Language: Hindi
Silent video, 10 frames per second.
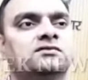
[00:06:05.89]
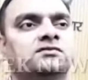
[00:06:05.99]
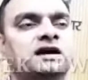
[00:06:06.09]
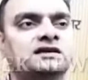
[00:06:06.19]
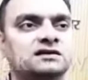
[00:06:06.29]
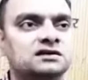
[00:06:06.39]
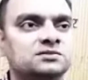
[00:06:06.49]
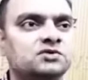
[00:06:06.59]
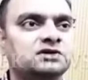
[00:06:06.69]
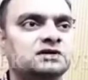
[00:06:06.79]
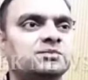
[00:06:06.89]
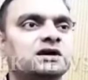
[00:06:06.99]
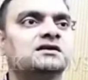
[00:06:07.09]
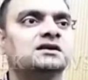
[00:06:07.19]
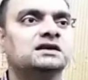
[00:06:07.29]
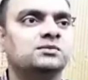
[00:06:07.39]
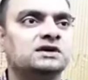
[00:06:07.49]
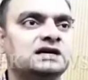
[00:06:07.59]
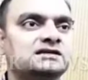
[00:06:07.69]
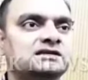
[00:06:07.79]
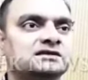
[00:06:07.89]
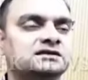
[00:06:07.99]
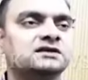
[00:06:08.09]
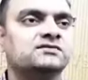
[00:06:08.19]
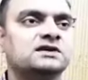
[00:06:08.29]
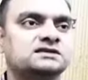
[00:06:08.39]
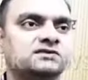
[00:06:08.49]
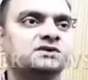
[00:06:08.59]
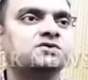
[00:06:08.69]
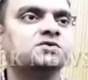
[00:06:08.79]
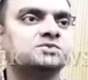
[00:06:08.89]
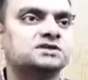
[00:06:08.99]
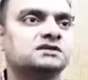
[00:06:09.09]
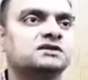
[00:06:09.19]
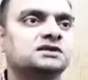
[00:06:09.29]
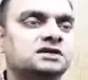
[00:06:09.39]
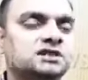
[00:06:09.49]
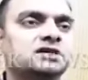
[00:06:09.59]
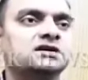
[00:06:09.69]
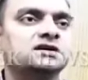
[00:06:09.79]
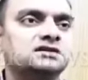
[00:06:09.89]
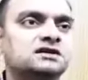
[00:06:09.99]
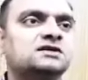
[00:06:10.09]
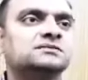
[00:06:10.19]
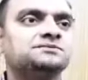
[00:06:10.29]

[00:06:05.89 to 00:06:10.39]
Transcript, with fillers: फाइनल रिपोर्ट कंपाइल करके बनाया जा सके कि वास्तविक रूप से कितने